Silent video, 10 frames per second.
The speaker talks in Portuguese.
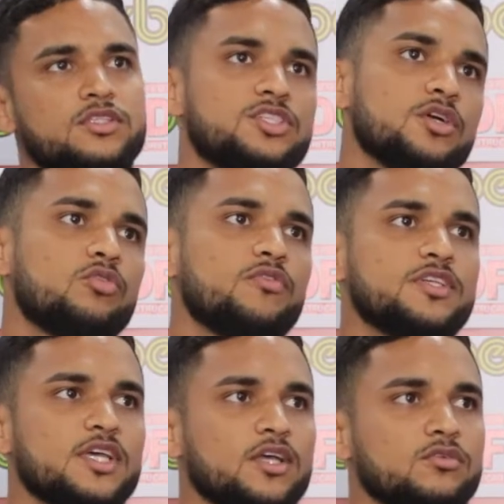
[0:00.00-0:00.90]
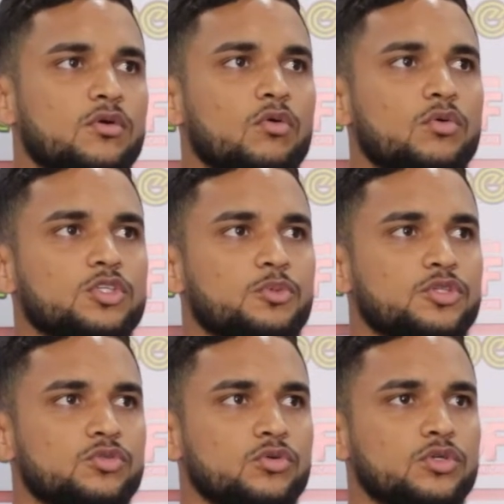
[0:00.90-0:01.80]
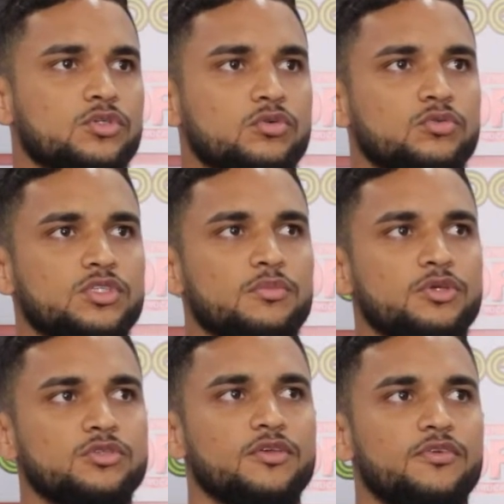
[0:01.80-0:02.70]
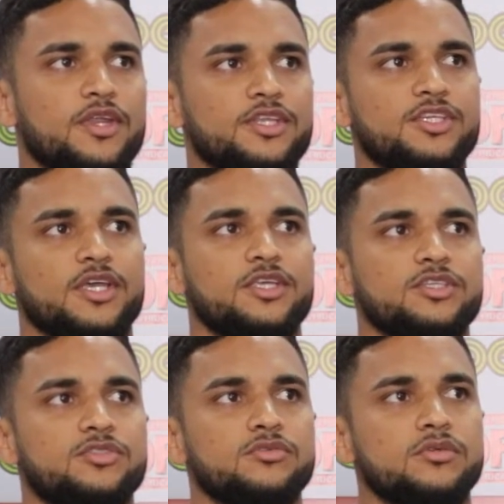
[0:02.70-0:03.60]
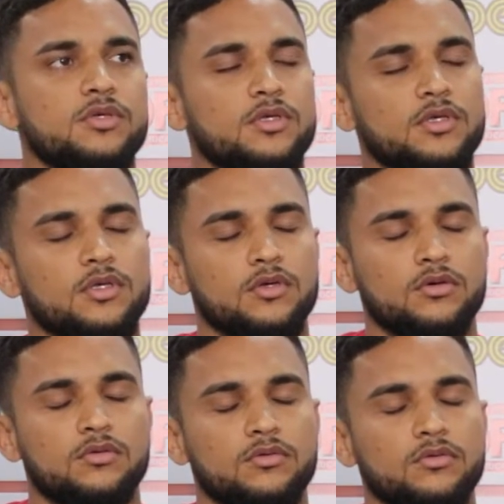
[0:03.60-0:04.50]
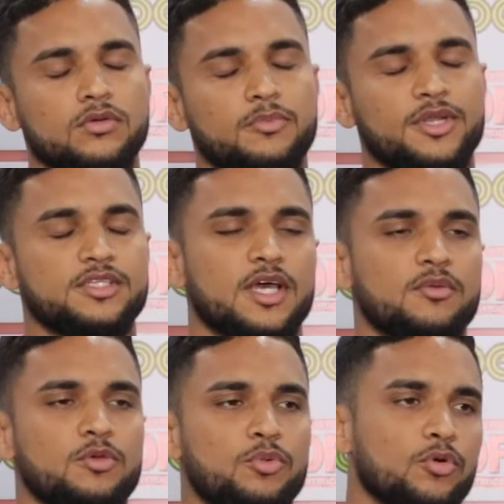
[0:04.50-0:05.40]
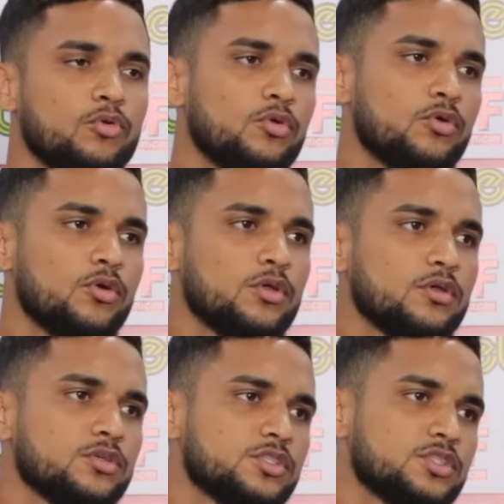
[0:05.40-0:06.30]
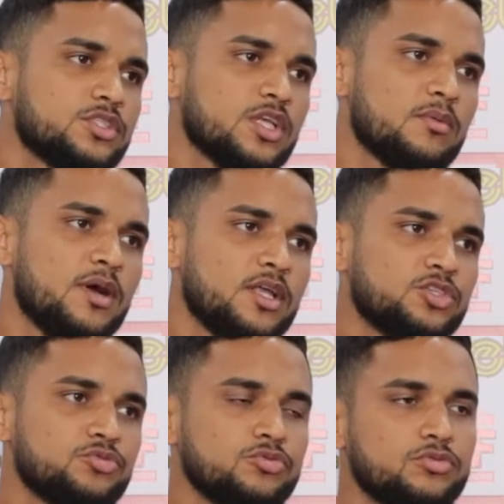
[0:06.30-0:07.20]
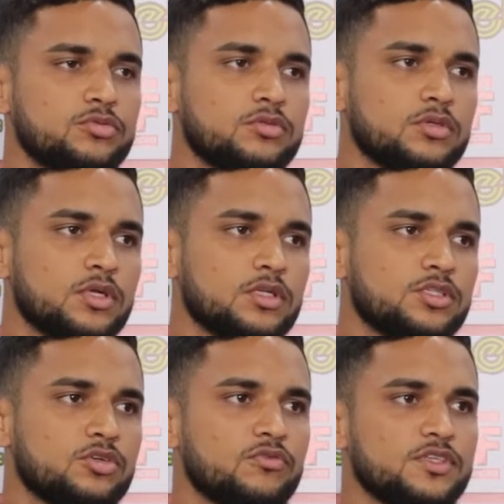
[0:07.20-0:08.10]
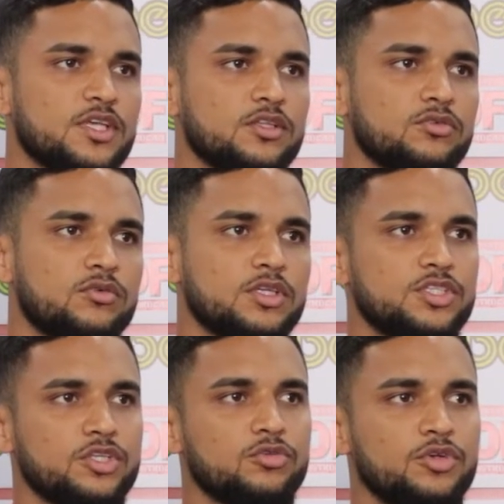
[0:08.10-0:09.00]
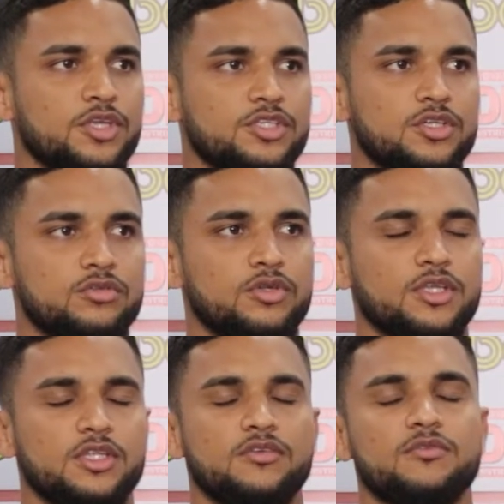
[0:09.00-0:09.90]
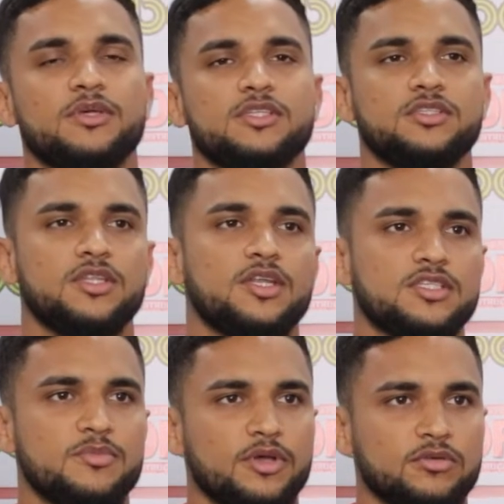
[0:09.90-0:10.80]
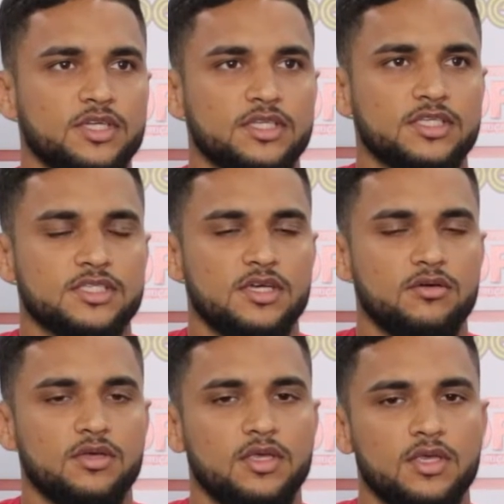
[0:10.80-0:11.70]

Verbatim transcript: Tinha conversado com algumas pessoas, alguns amigos referente a isso, um empresário me procurou, que hoje a gente trabalha junto. É, tinha conversado com a diretoria, a diretoria teve bastante interesse na minha contratação.